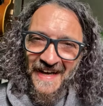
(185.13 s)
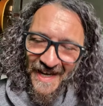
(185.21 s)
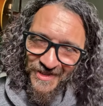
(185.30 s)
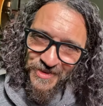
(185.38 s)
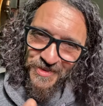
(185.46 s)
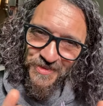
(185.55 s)

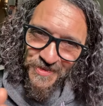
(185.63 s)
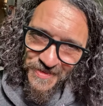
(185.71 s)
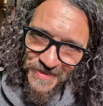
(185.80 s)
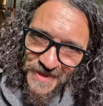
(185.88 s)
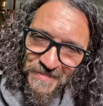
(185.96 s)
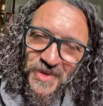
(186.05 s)
ad
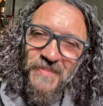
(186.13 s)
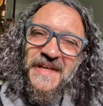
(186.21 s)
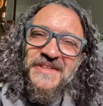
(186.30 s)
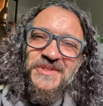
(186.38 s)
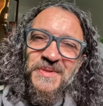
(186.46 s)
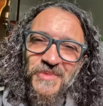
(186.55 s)
un
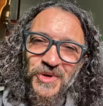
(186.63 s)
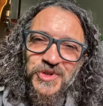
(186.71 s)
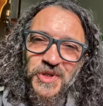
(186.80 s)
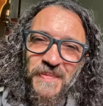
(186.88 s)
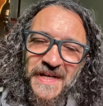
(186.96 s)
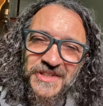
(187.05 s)
momento
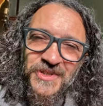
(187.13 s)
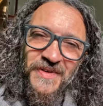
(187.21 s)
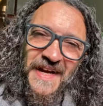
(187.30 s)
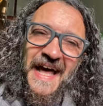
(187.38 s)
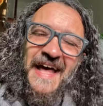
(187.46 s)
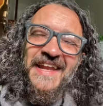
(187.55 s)
molto
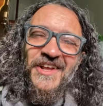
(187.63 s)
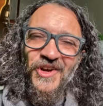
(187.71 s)
particolare,